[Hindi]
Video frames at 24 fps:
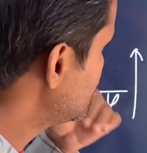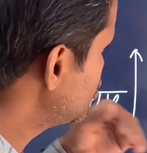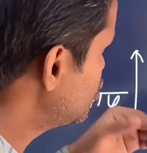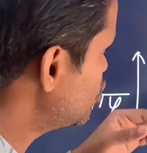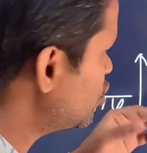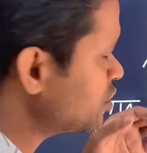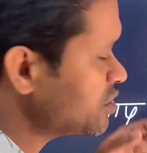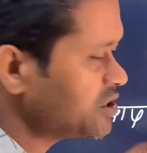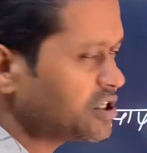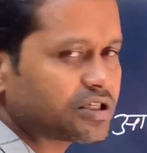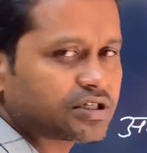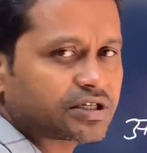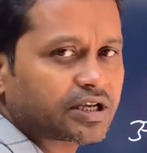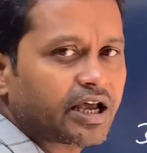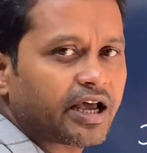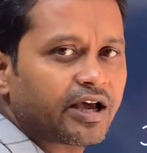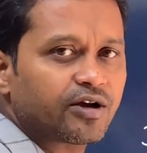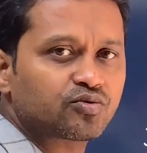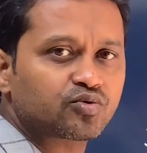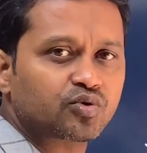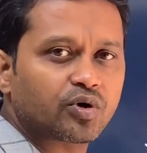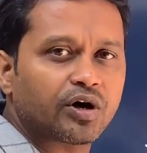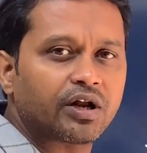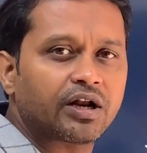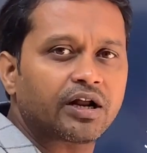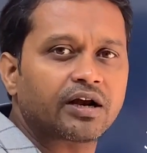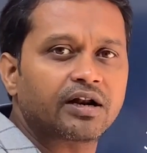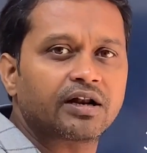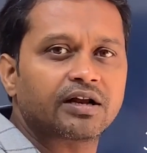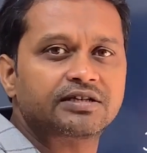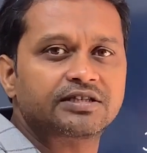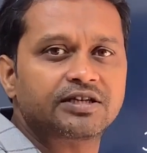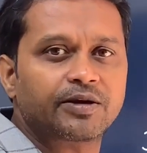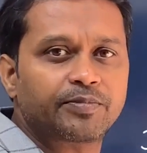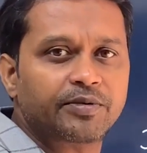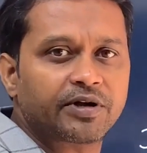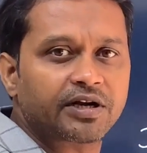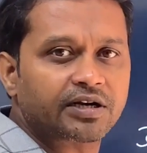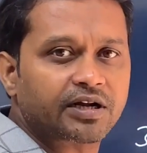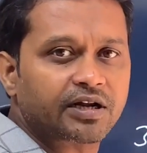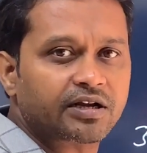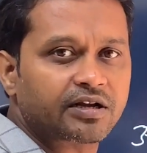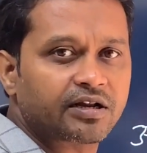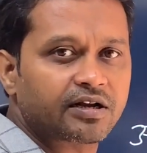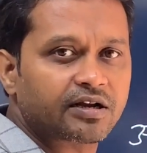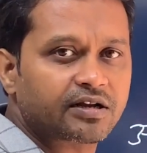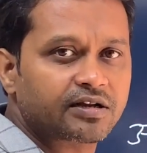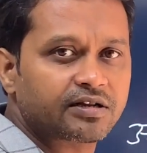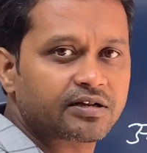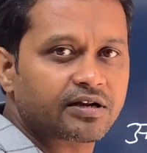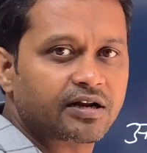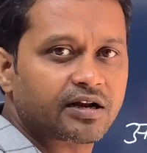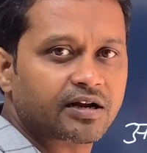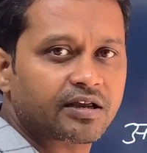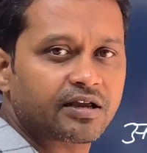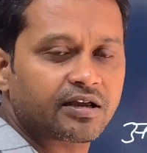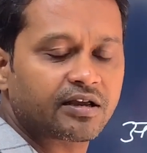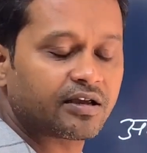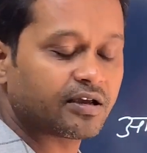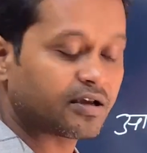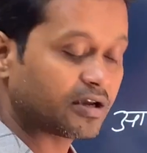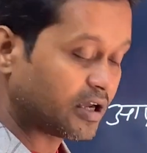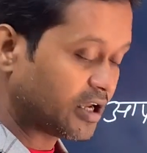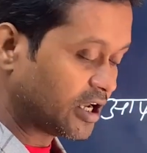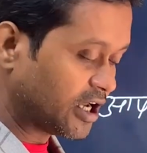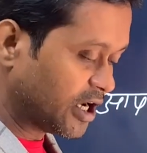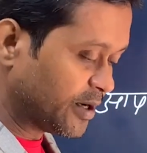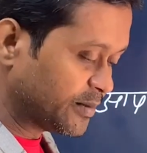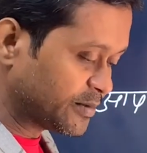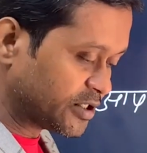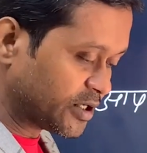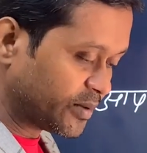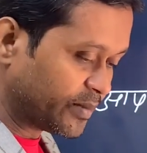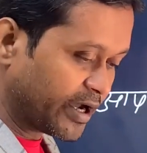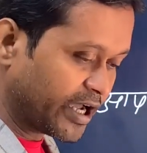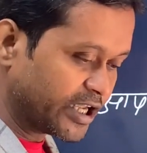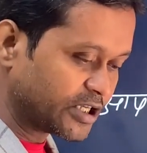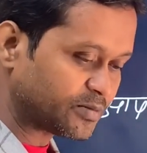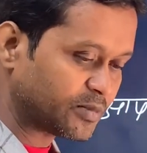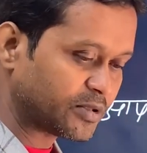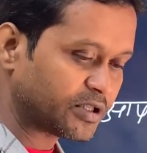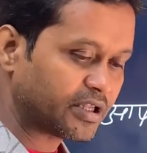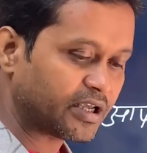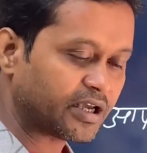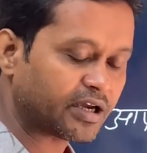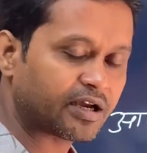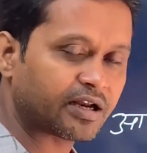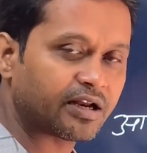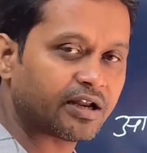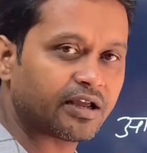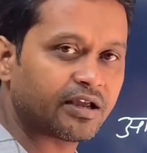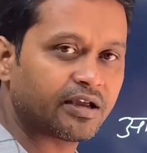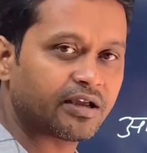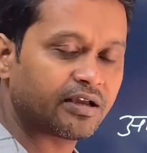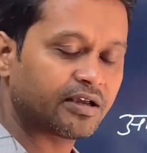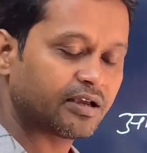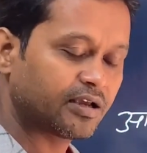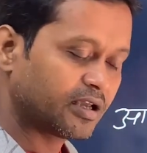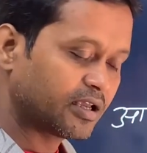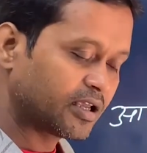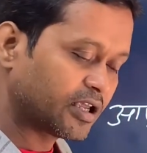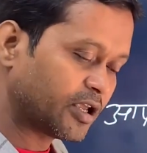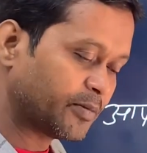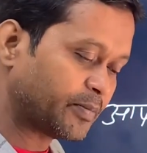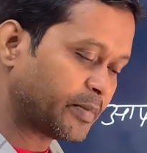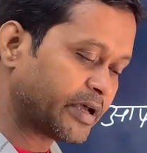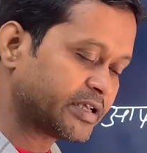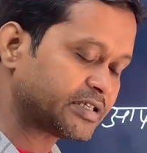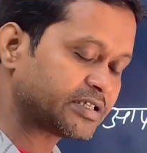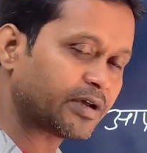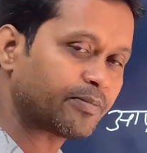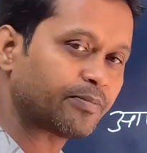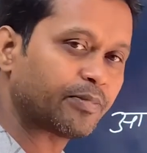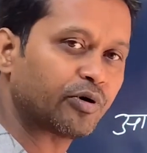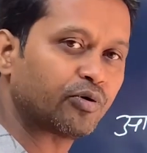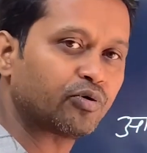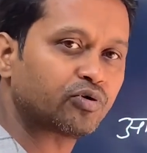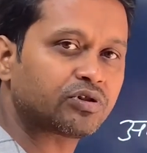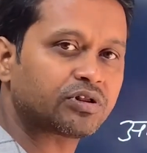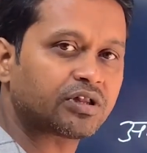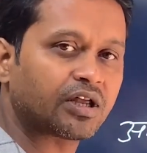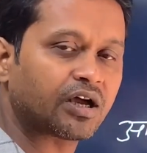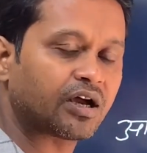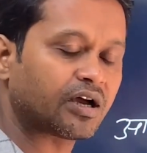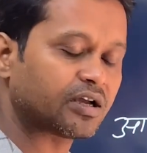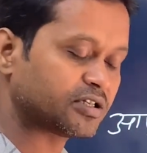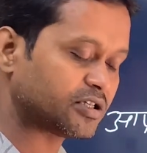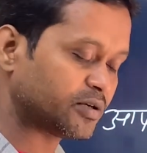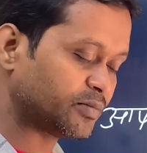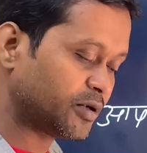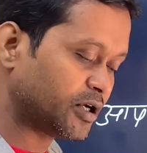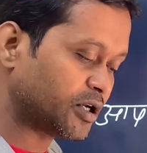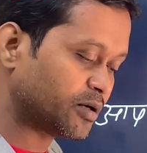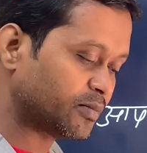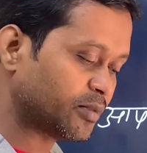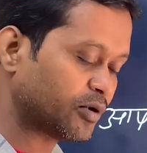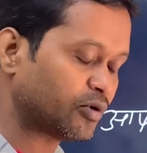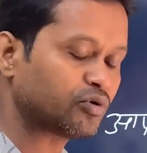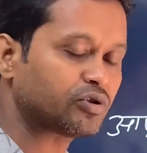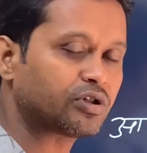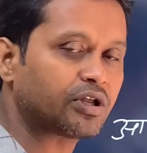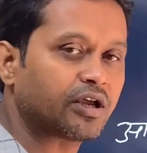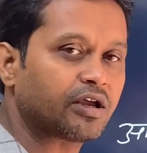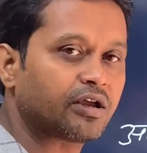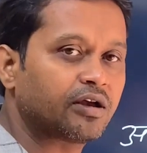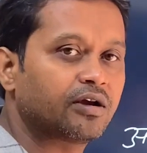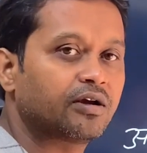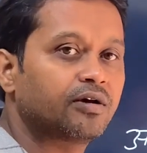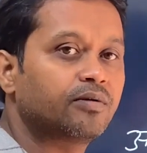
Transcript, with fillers: जो जिसका है उसको अलग अलग सेपरेट करके रखेंगे हम समाज में देख रहे हैं कि पैसा बहुत था ज़मीन बहुत है